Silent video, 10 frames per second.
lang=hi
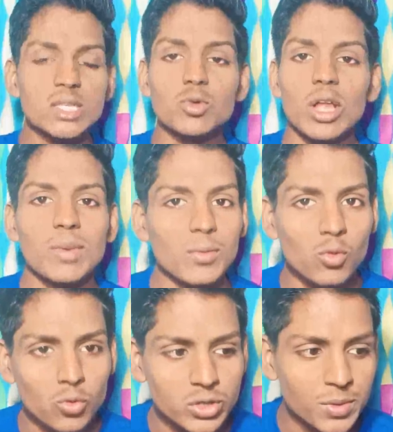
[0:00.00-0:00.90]
इस मोबाइल में आपको
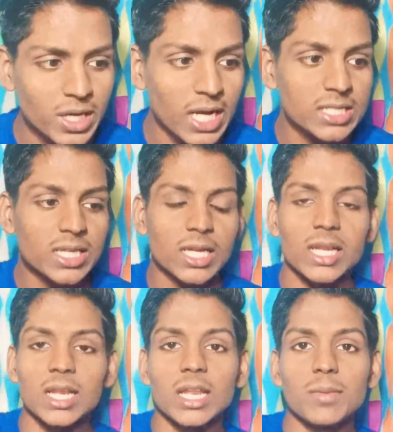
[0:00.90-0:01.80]
कुछ भी खास देखने के
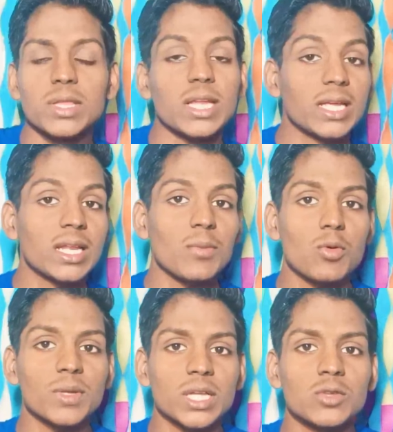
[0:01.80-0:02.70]
लिए नहीं मिलता है लेकिन आपको
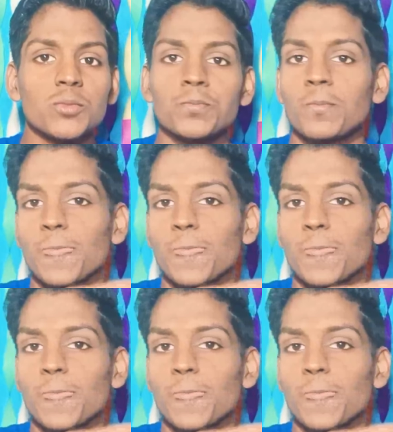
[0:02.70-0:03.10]
बता दूं